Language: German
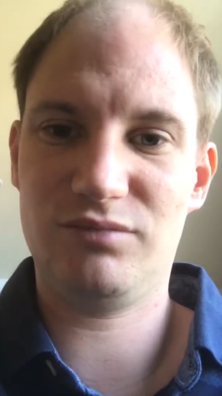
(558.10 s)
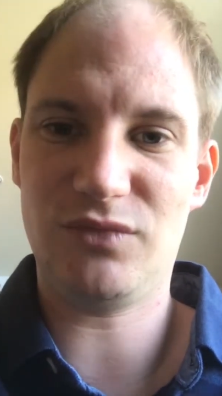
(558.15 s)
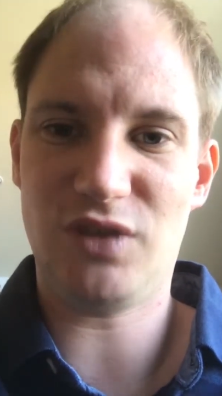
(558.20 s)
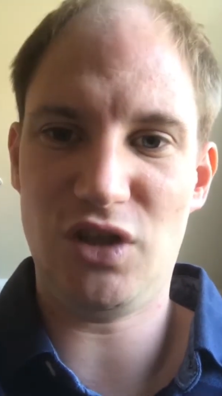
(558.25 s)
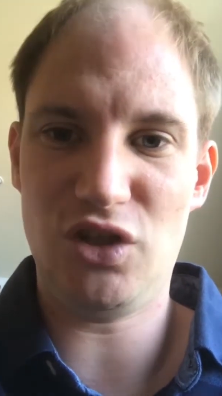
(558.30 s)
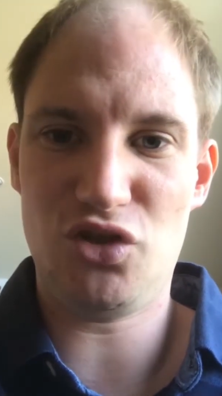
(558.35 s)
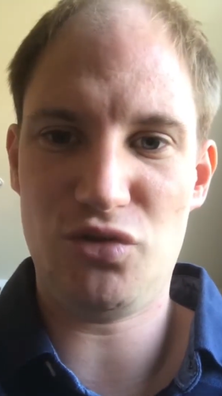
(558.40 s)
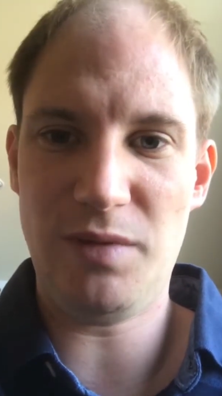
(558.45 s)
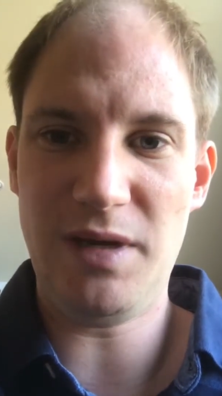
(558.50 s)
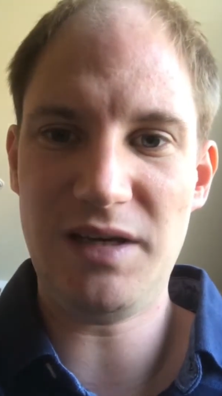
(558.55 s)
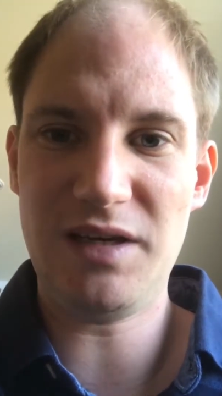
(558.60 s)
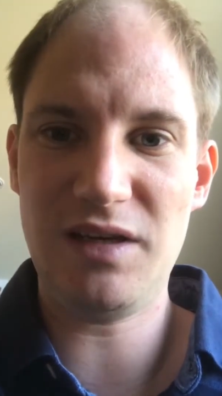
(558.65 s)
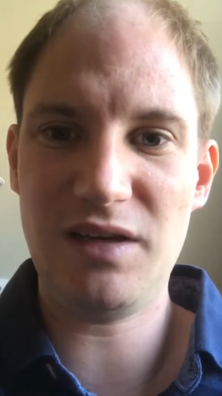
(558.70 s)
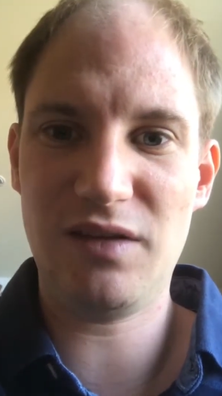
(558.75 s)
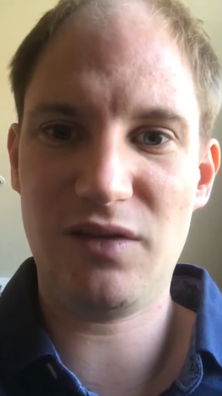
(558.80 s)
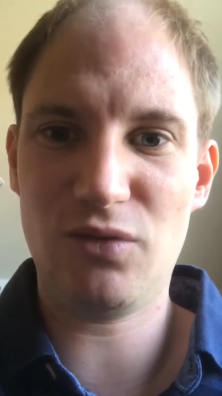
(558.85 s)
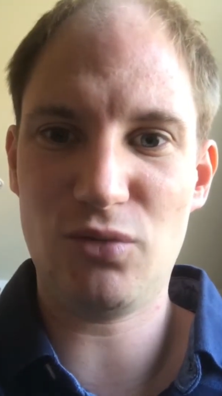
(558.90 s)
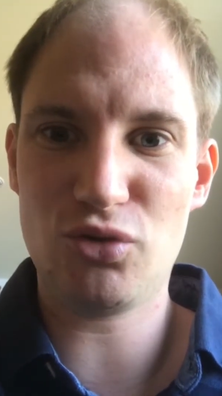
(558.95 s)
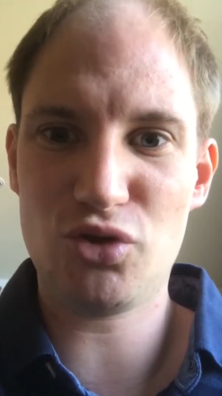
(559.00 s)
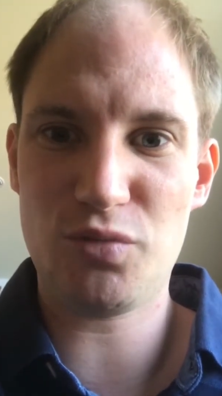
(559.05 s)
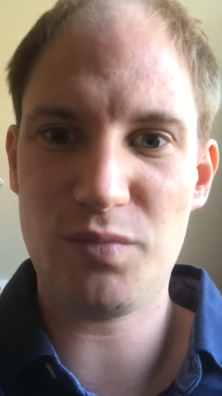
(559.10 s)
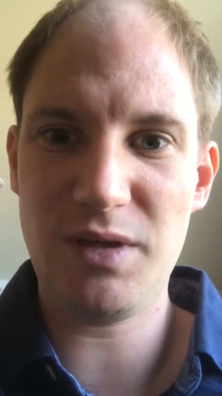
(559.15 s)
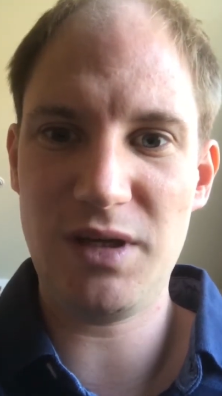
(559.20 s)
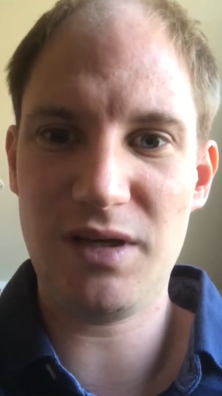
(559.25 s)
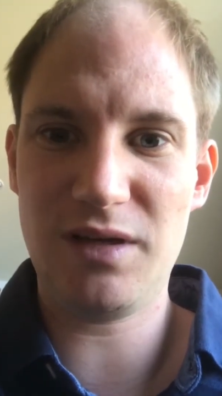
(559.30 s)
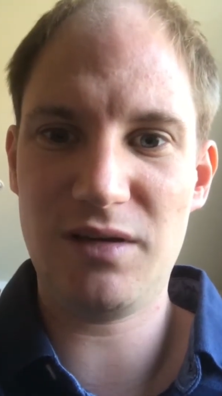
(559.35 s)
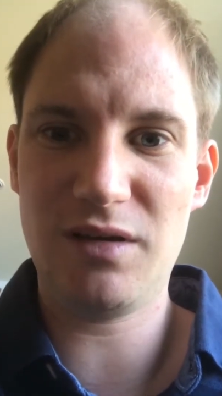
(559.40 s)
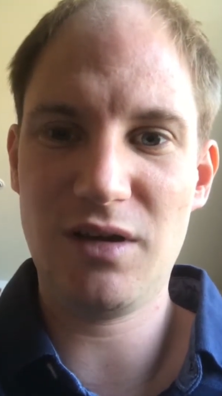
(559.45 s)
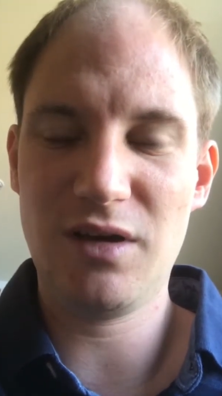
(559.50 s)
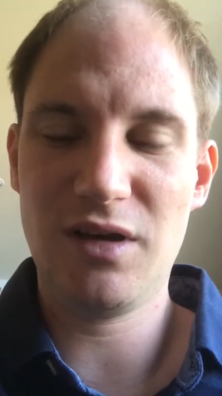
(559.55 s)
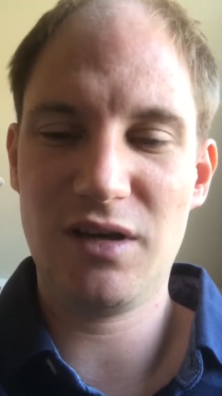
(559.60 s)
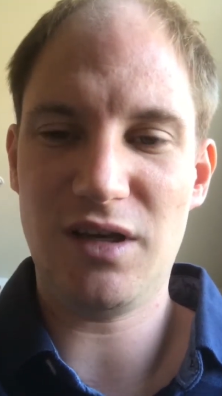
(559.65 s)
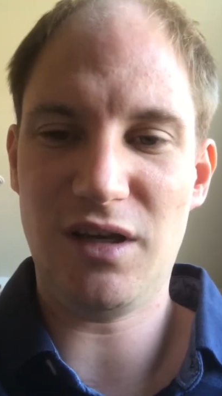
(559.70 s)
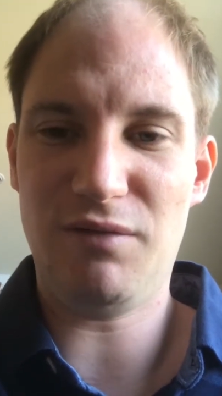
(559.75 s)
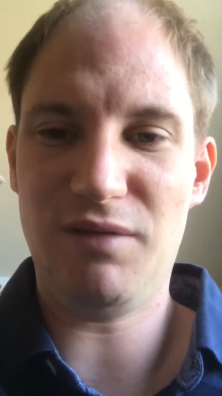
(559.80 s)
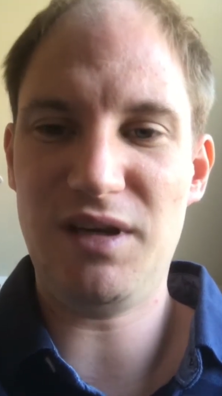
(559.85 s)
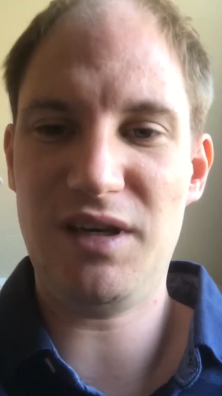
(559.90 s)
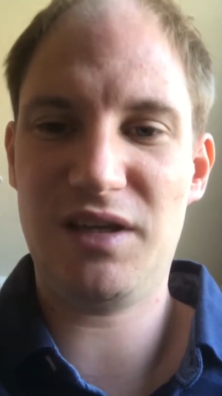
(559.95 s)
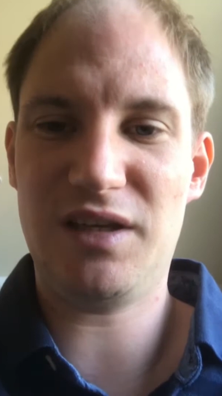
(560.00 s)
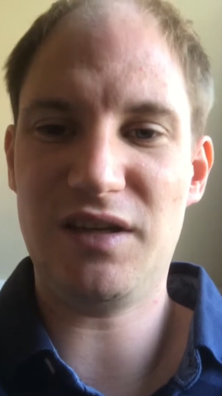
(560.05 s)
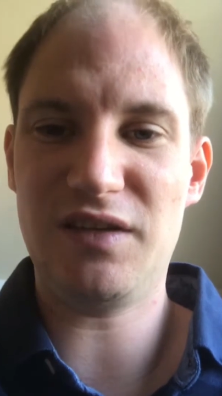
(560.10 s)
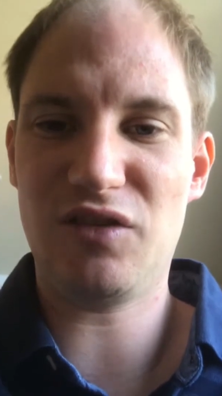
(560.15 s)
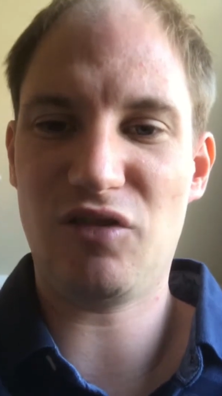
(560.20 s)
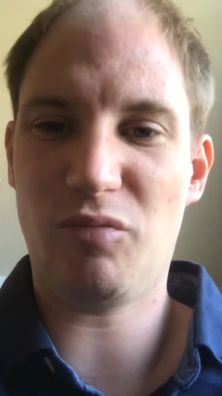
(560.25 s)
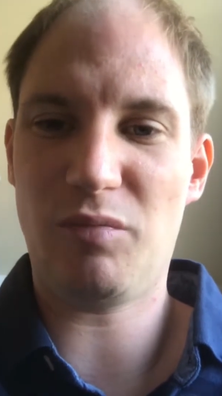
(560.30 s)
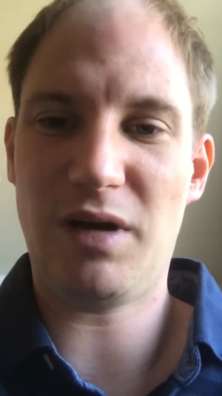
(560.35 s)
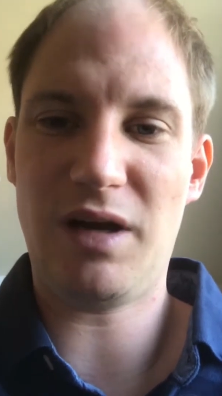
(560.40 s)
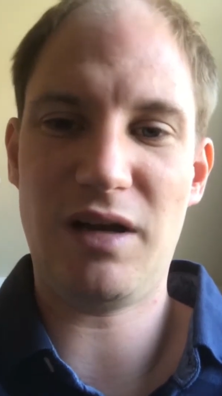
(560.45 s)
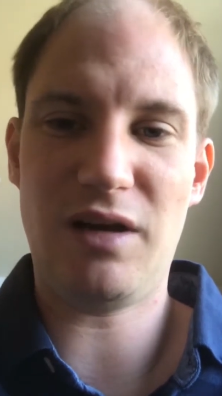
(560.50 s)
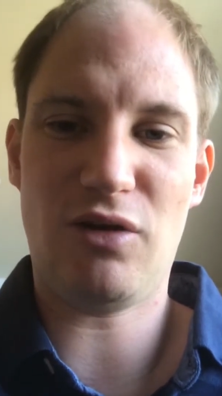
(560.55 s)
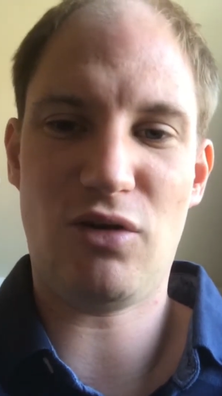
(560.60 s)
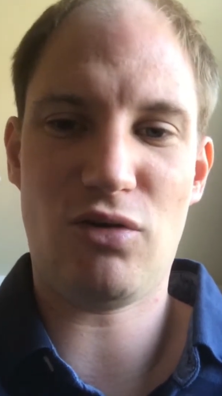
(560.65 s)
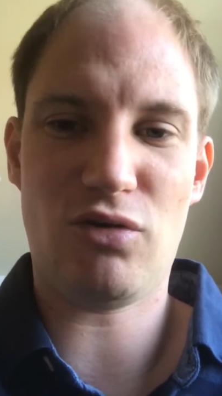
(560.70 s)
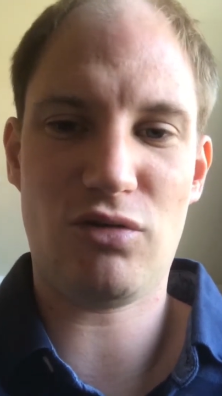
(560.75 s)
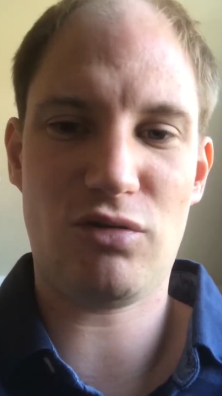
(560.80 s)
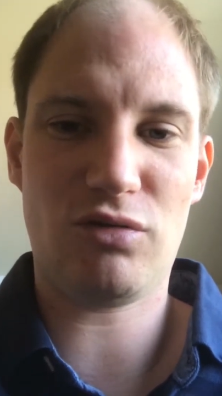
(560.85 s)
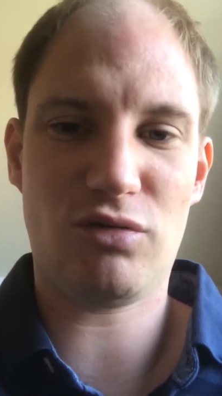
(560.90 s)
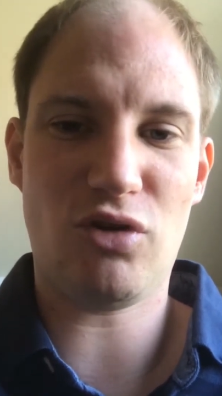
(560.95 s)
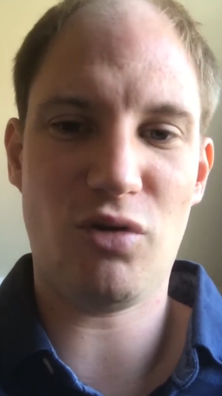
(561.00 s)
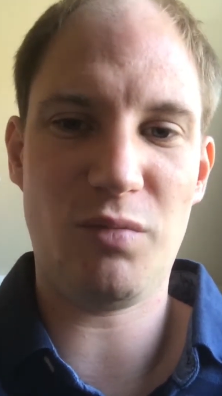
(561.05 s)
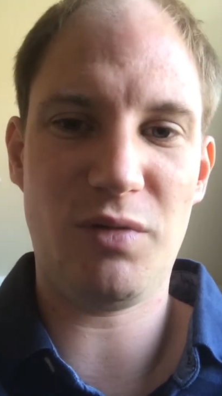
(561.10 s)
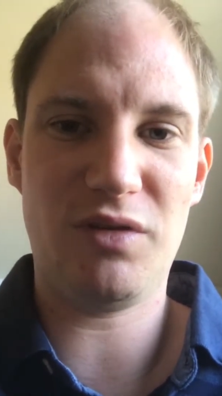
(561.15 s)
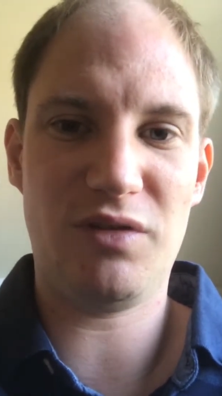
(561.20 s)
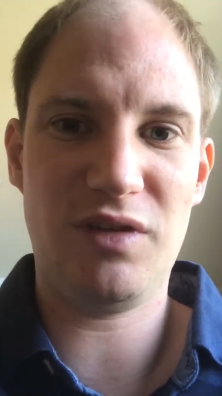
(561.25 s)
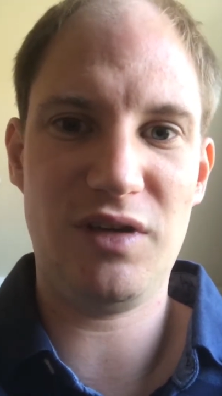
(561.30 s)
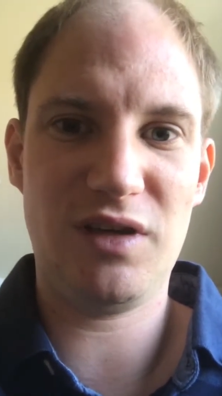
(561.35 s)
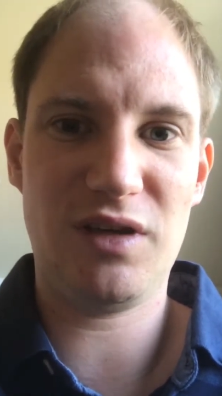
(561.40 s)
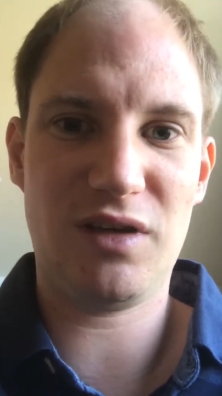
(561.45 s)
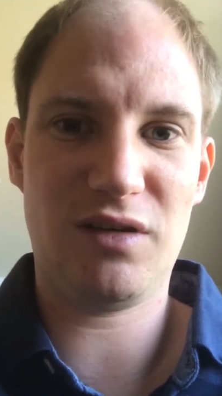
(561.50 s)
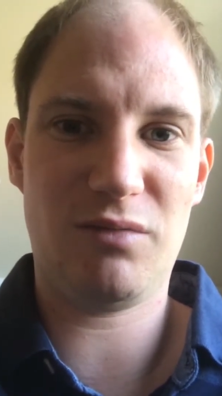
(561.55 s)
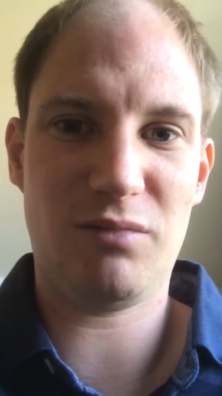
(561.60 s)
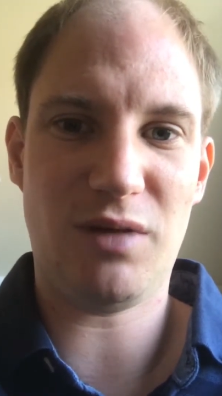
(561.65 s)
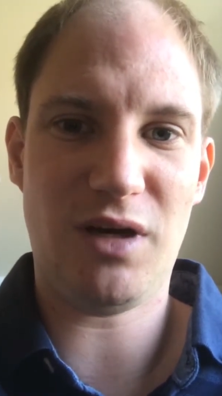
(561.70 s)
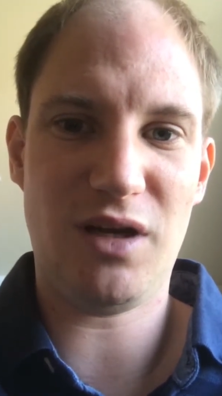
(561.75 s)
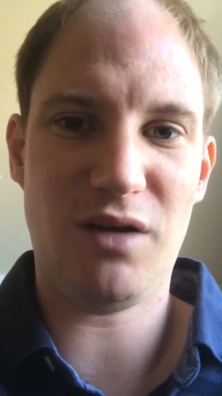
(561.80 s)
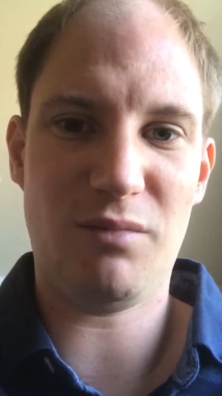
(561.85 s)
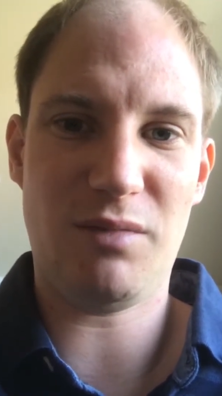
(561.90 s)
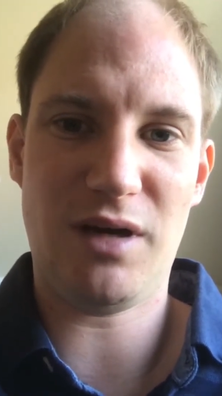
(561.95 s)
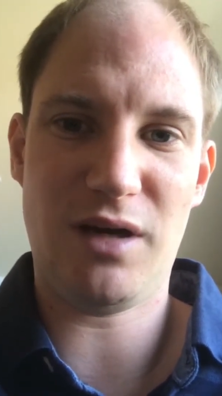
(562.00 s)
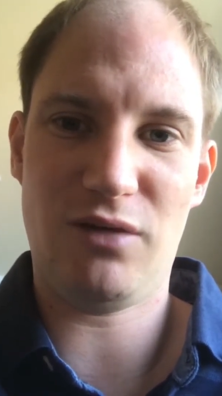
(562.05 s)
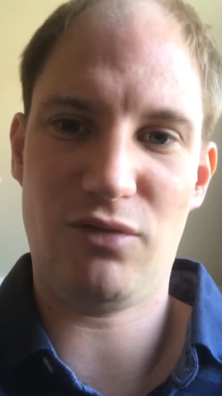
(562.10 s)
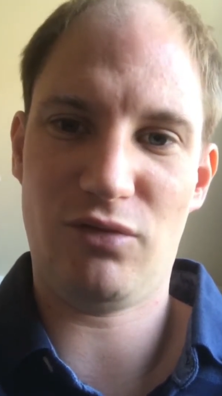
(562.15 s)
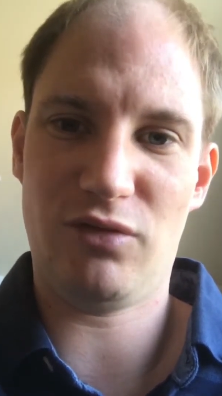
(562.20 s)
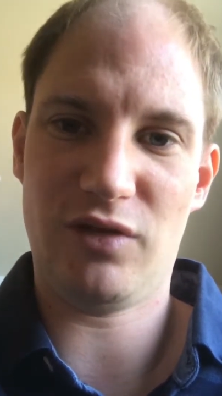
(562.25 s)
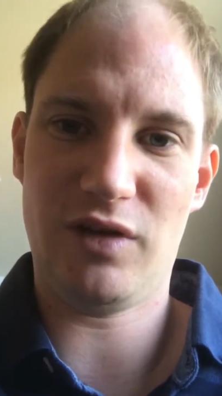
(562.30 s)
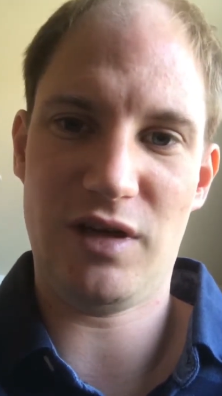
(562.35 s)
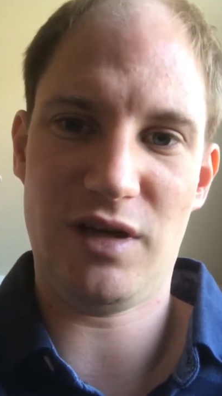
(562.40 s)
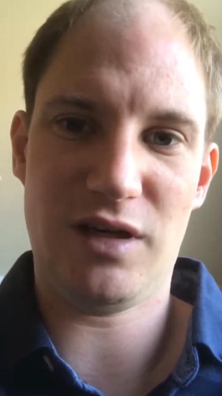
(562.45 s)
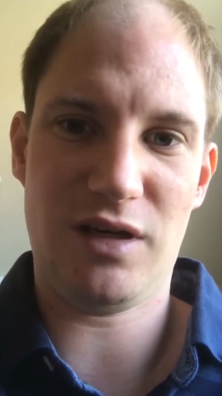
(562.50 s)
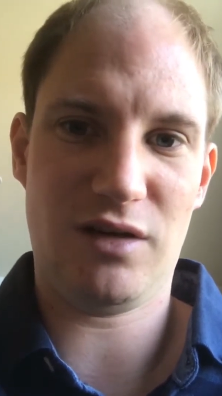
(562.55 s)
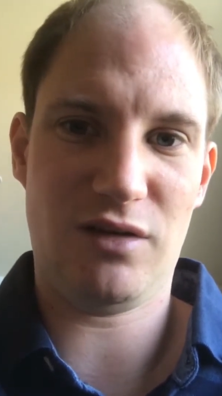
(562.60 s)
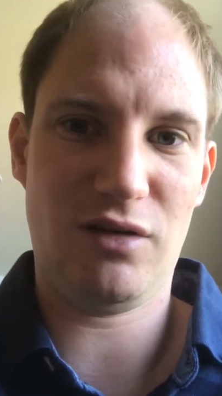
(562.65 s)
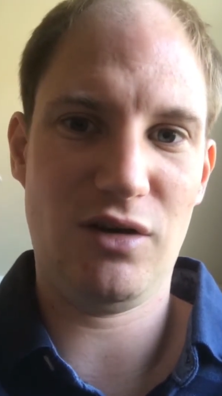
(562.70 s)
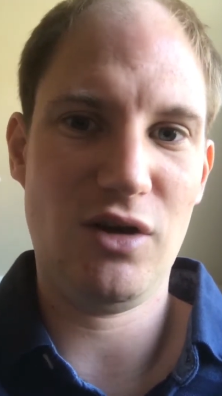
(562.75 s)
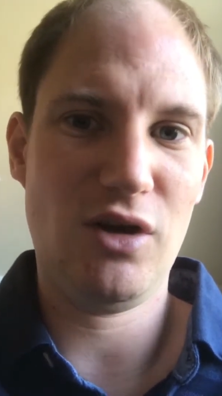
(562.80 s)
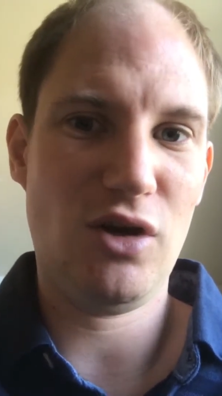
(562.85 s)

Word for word: die Schwertedition spielen. Da werde ich ganz normal auch kommentieren, meine Meinung sagen